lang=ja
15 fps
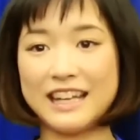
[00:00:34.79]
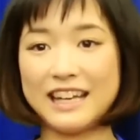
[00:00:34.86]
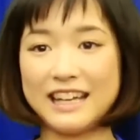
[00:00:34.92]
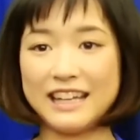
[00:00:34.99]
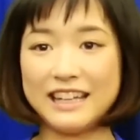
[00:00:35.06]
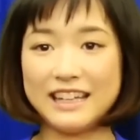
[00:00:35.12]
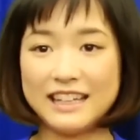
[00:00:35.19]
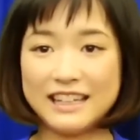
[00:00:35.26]

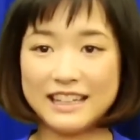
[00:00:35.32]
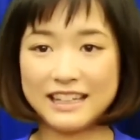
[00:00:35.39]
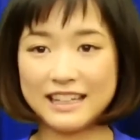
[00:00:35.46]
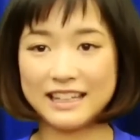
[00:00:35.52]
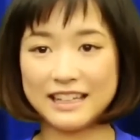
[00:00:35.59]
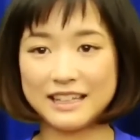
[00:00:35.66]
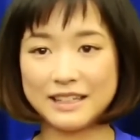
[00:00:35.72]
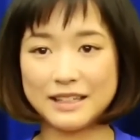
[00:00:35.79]

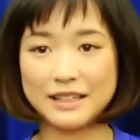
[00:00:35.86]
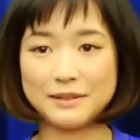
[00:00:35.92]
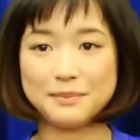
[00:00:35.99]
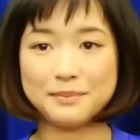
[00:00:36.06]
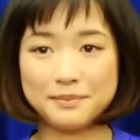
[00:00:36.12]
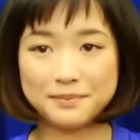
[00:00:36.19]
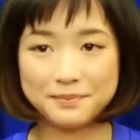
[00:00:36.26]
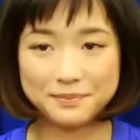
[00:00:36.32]

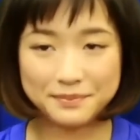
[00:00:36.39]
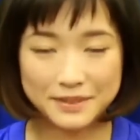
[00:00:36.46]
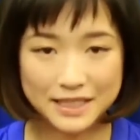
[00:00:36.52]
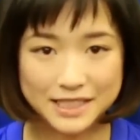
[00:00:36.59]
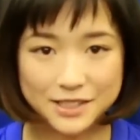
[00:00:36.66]
えー、